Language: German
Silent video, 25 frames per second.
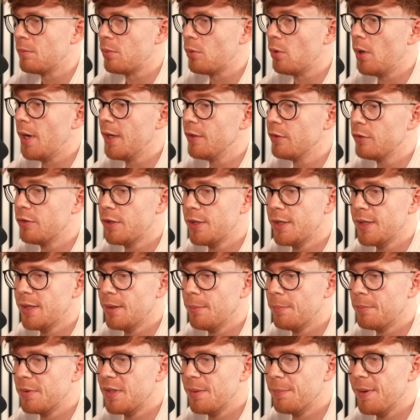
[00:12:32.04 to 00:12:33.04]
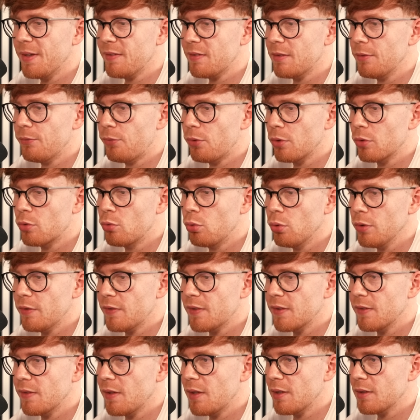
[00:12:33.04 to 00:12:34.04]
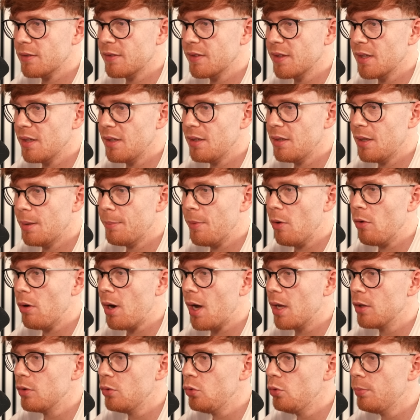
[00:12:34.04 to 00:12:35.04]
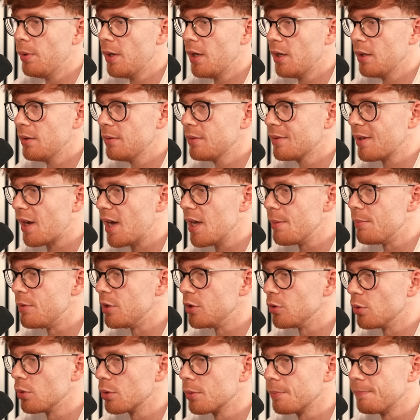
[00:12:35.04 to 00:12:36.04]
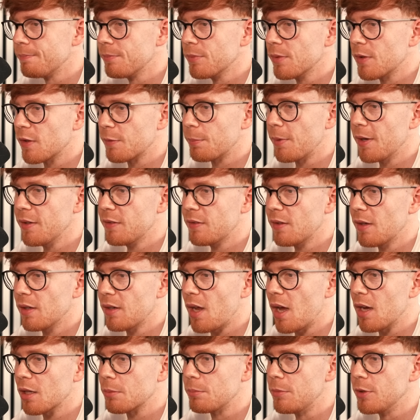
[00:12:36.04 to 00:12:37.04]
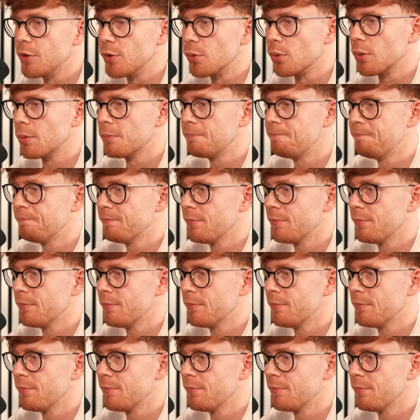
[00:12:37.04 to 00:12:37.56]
Boah, also die, die besten von kurz gesagt, Digga, haben auch alle über 3 Millionen. Das meiste hat 8 Millionen.